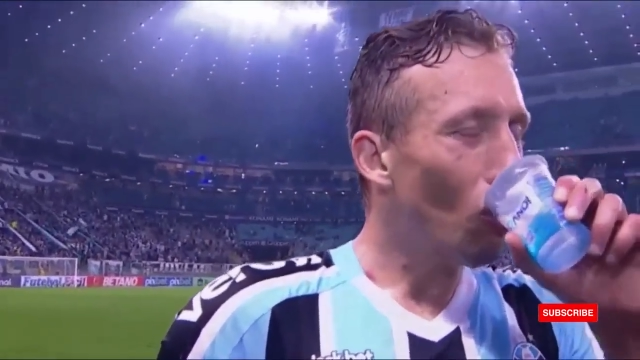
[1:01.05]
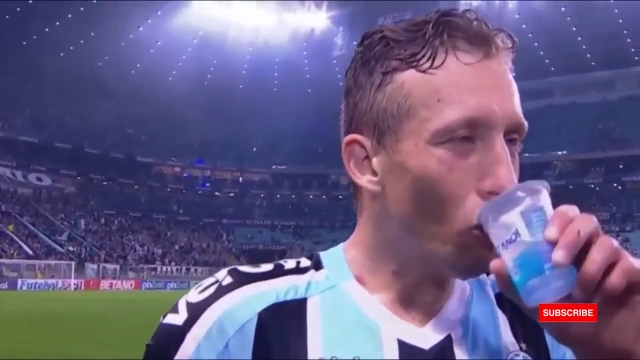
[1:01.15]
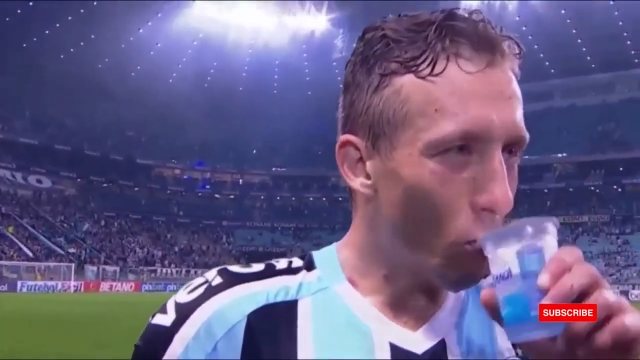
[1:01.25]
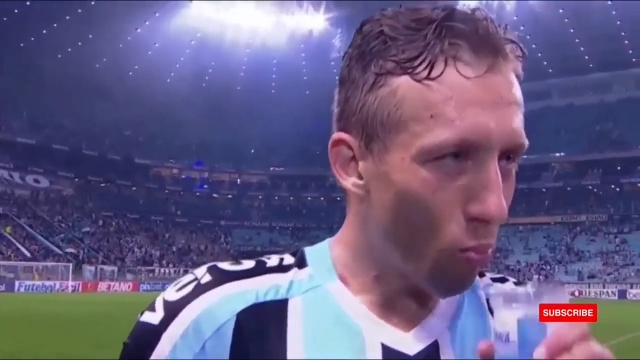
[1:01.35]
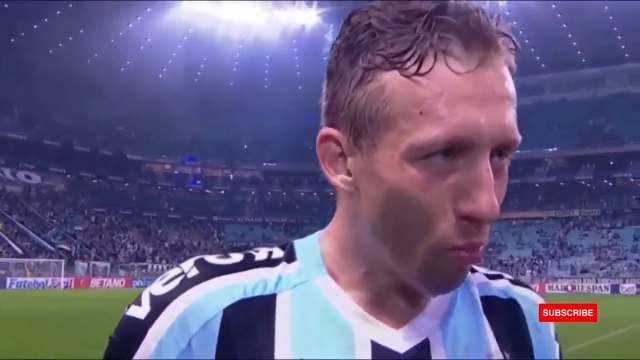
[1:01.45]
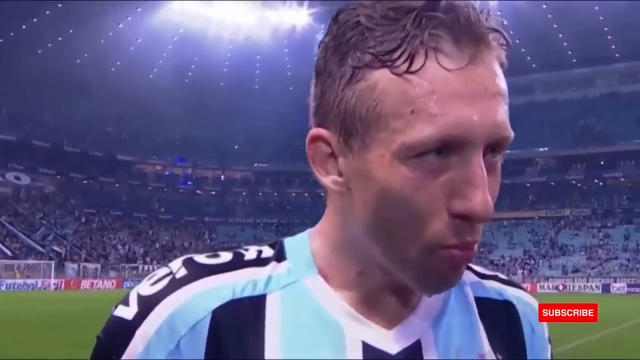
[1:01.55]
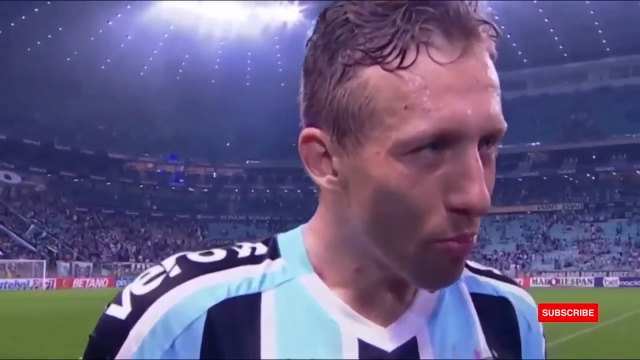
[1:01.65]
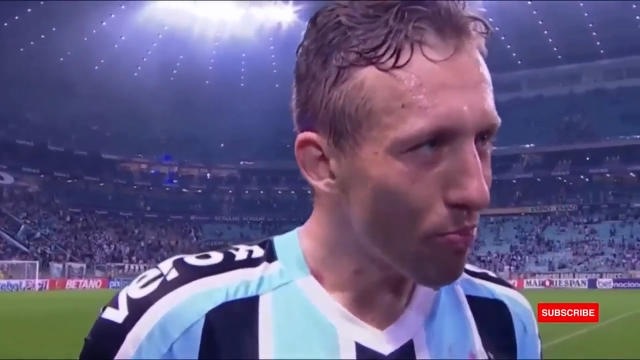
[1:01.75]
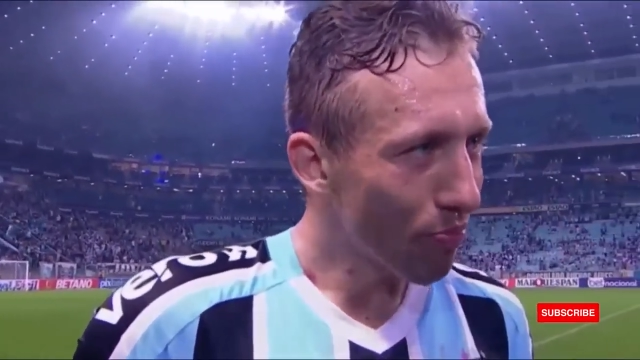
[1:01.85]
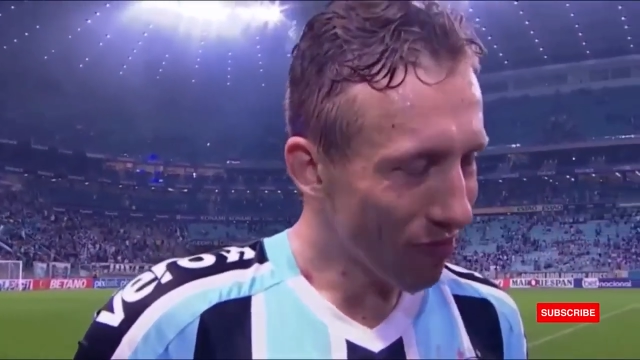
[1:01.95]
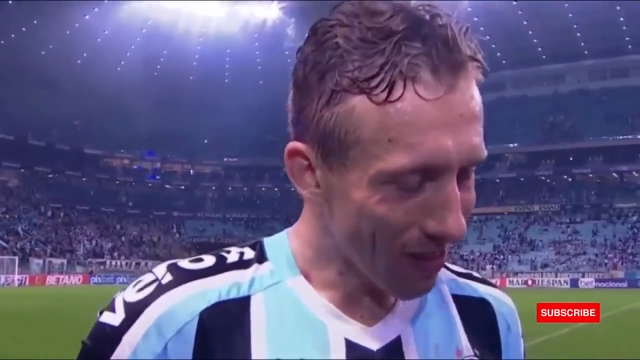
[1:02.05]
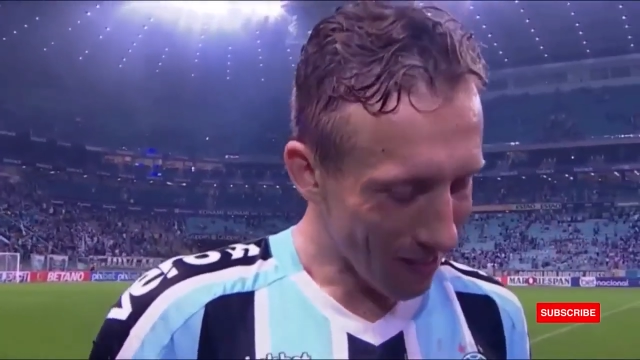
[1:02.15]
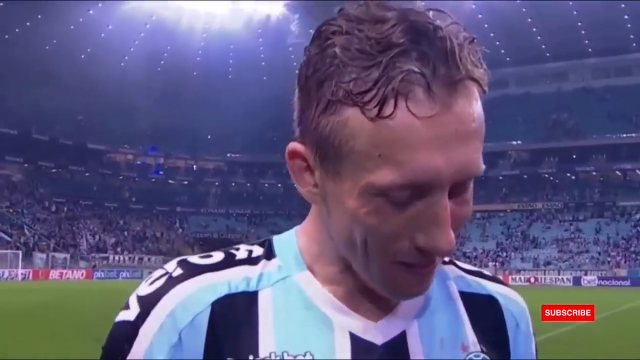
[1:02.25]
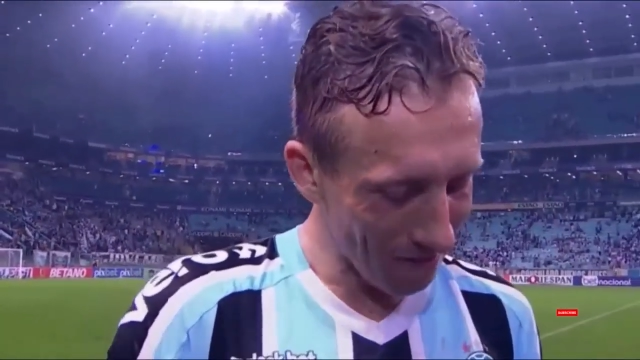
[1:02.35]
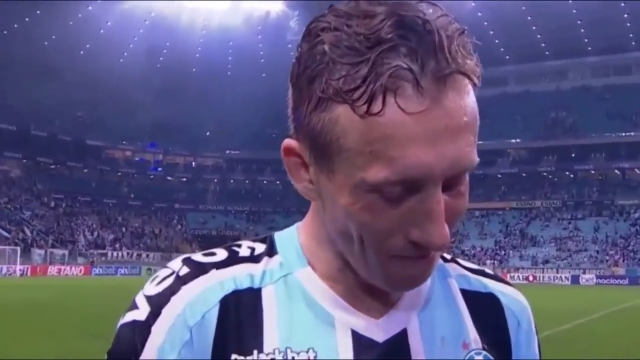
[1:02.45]
te dando as boas-vindas
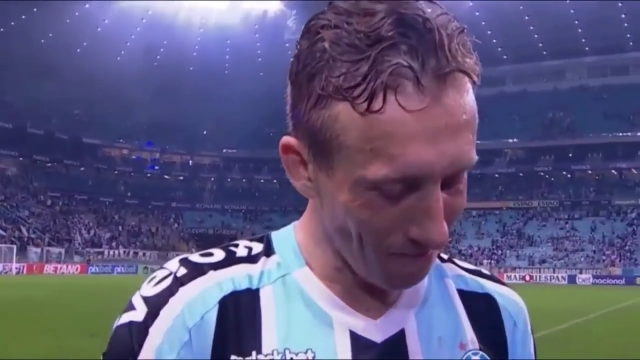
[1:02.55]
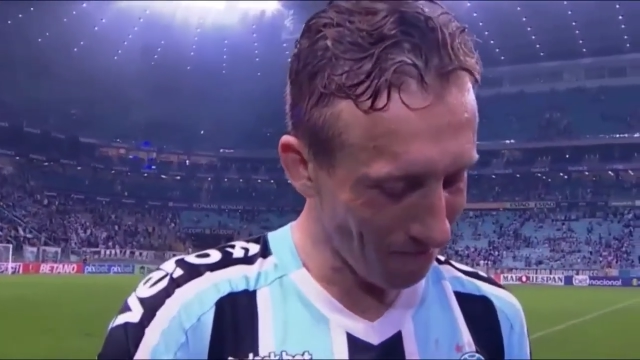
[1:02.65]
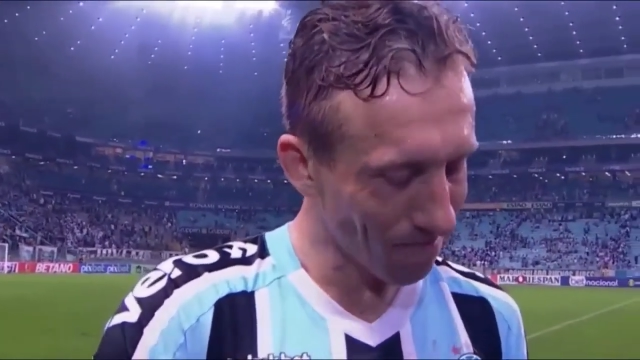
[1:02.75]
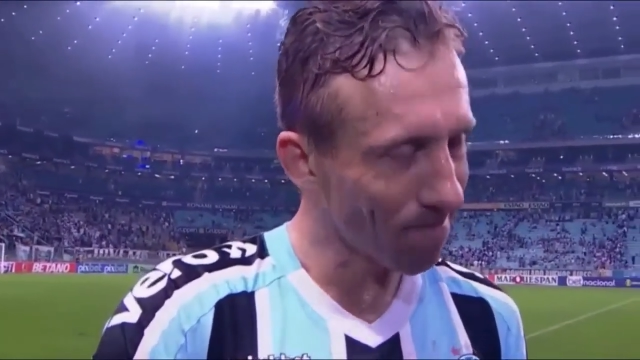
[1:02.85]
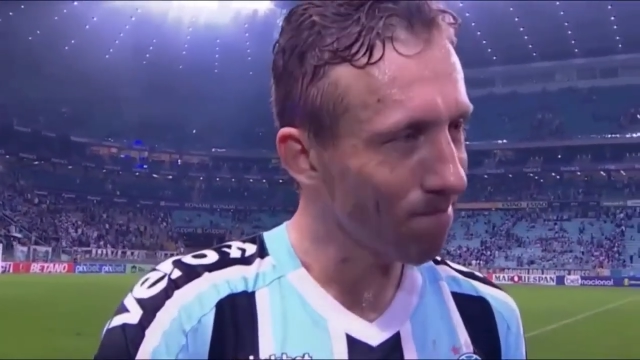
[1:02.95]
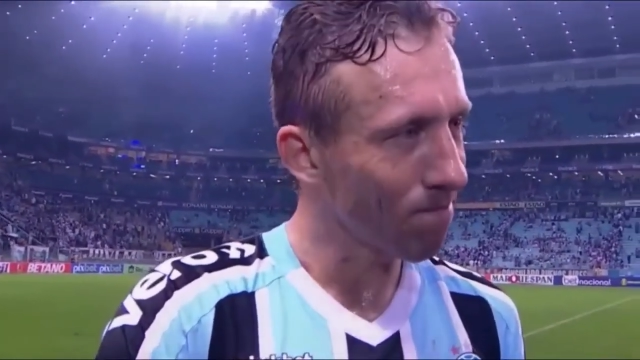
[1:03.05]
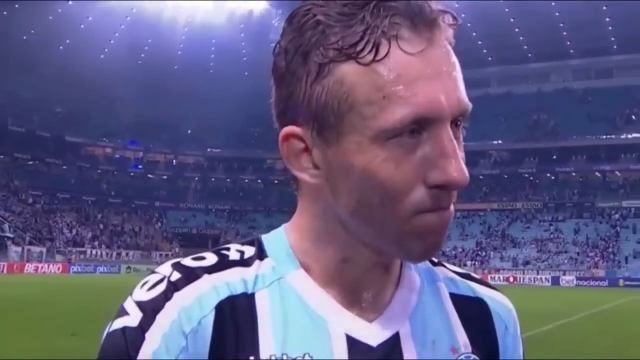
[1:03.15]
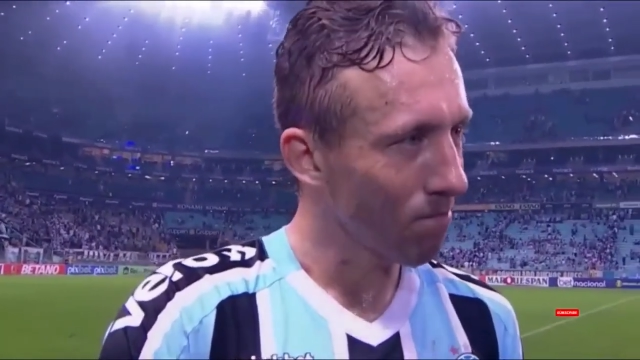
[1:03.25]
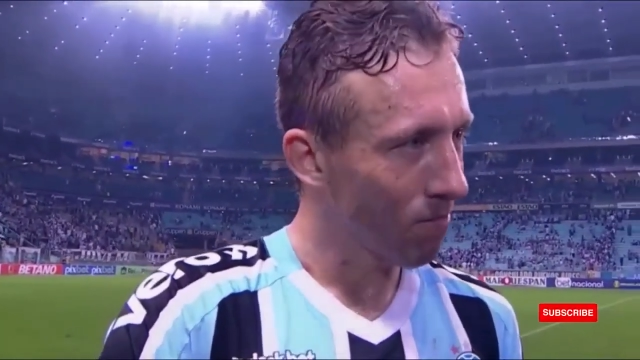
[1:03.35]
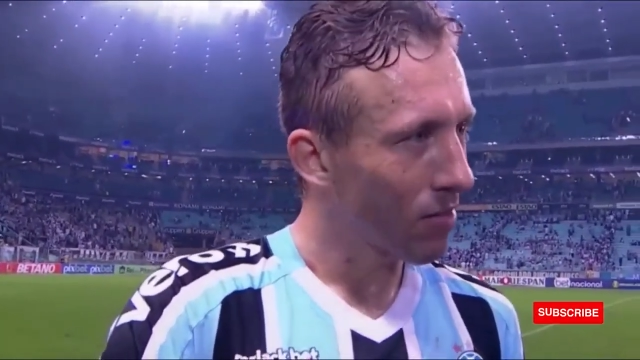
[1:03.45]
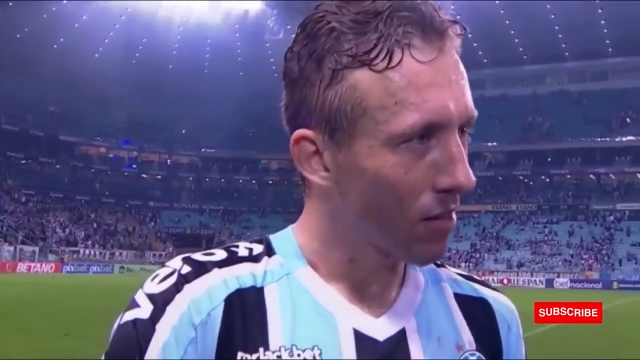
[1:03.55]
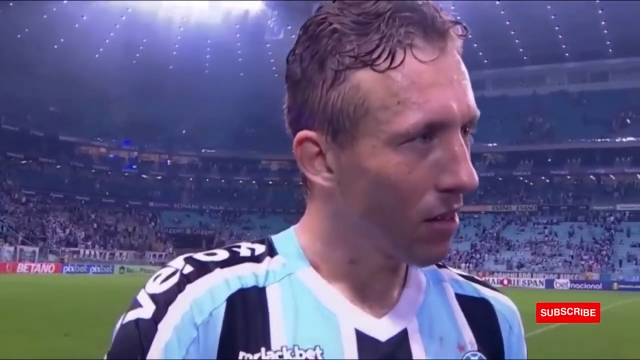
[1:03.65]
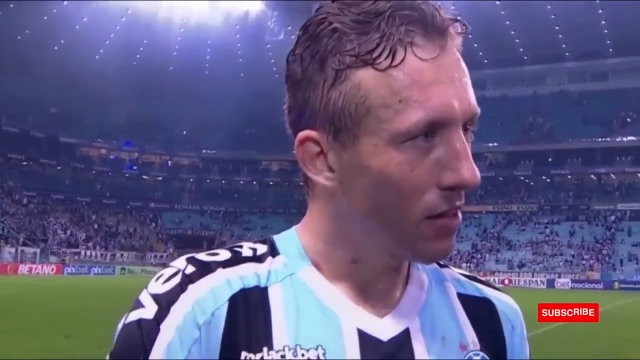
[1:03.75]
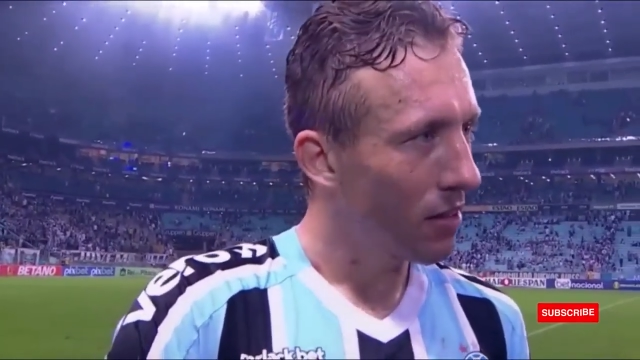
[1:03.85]
aqui, essa torcida que te acompanhou sempre e